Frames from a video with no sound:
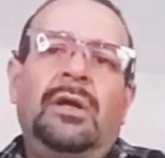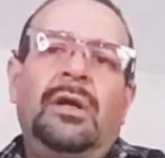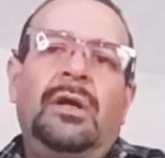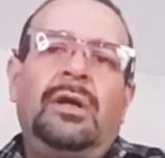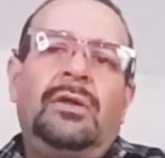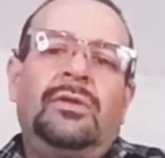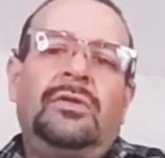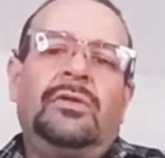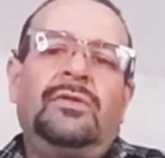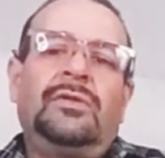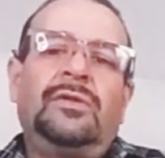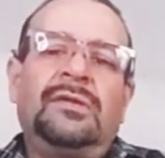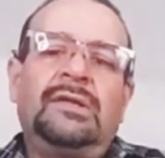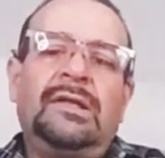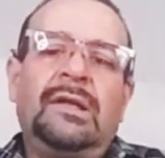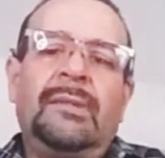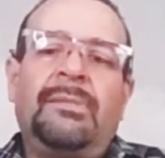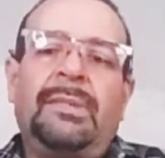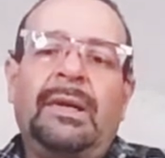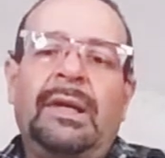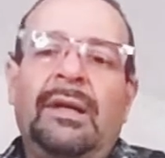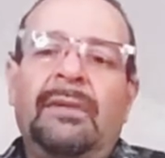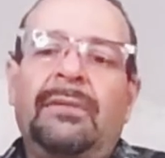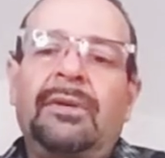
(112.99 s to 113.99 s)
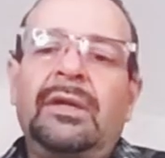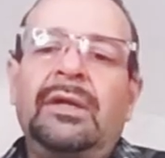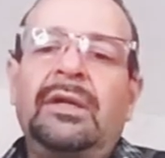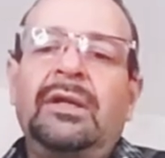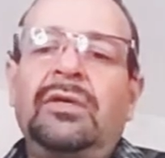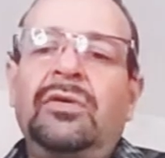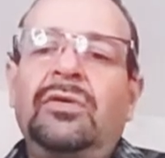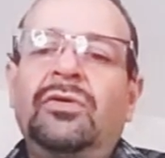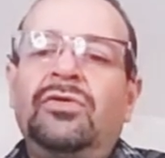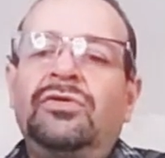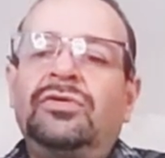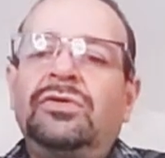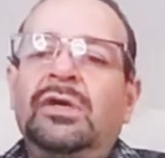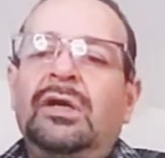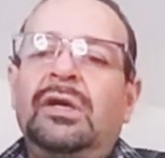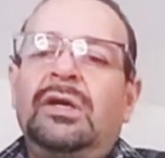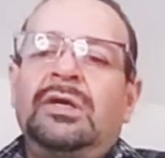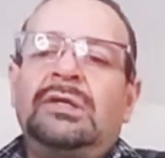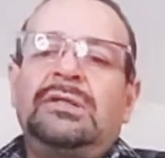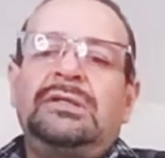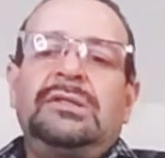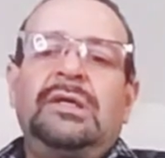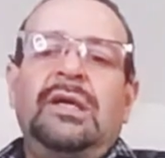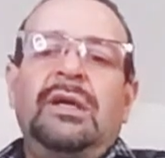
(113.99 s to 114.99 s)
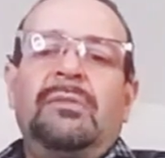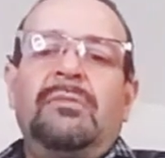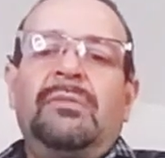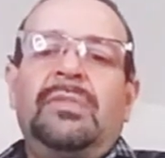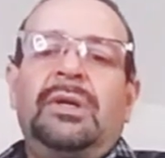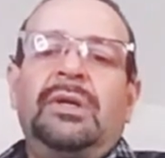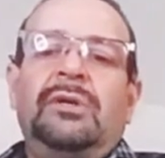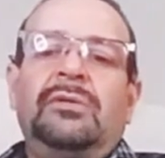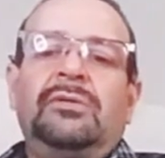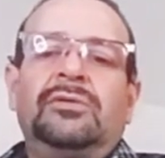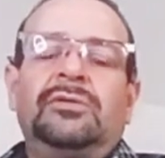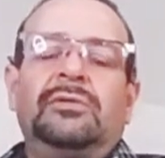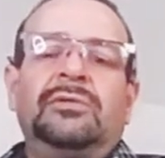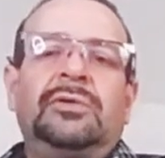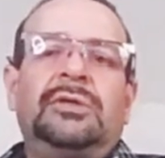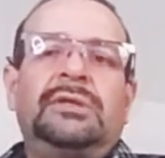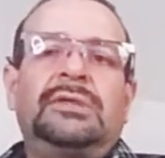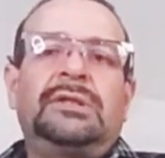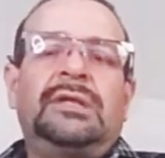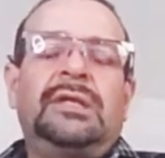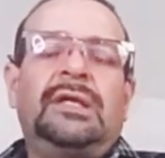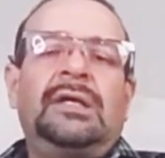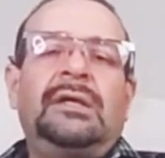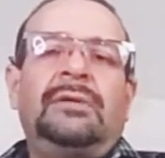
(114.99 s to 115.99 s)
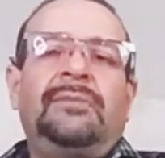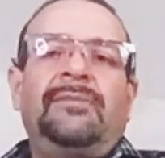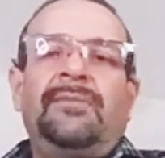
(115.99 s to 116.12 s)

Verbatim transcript: Entonces la palabra de Dios siempre nos muestra